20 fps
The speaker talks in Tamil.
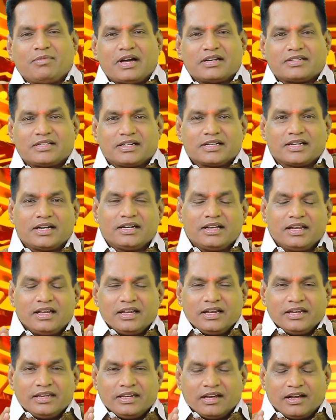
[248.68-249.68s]
மாற்றங்கள்
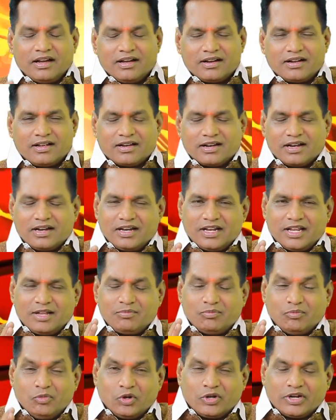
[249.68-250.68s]
யாரெல்லாம்
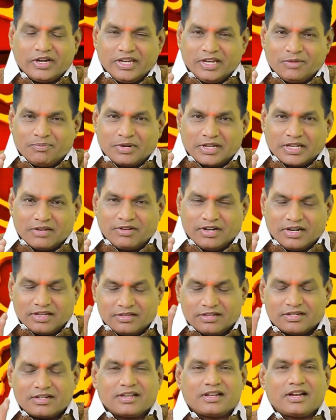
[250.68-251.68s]
முக்கிய பதவியில்
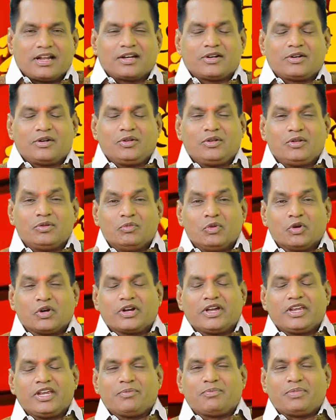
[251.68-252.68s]
இருந்துட்டுருக்கிறாங்களோ
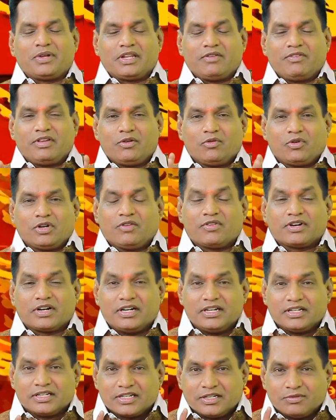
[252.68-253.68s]
முக்கிய பதவியில்
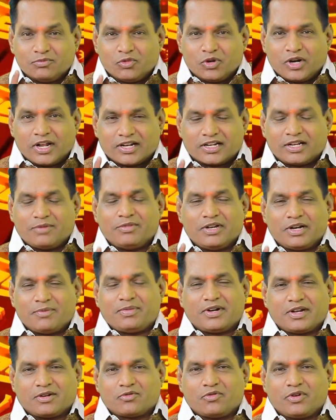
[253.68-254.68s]
உள்ளவர்களுக்கு முடக்கம்
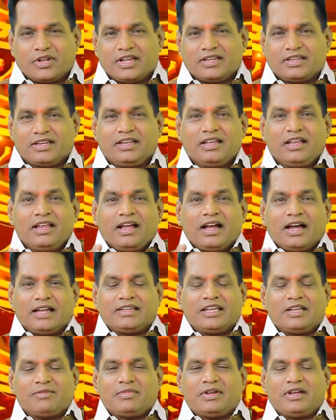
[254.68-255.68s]
ஏற்படக்கூடியது
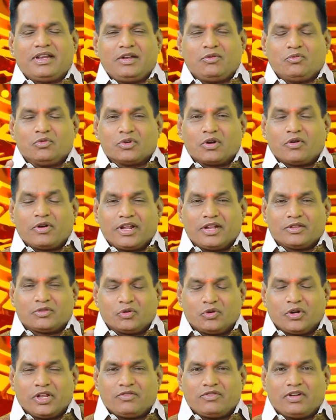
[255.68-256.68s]
அதே மாதிரி உங்களுடைய
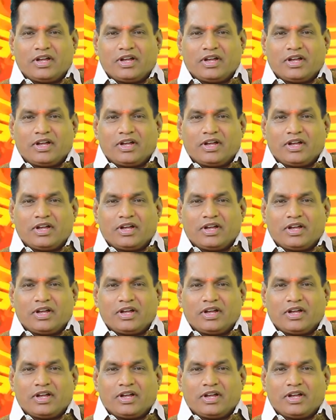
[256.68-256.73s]
துணிவு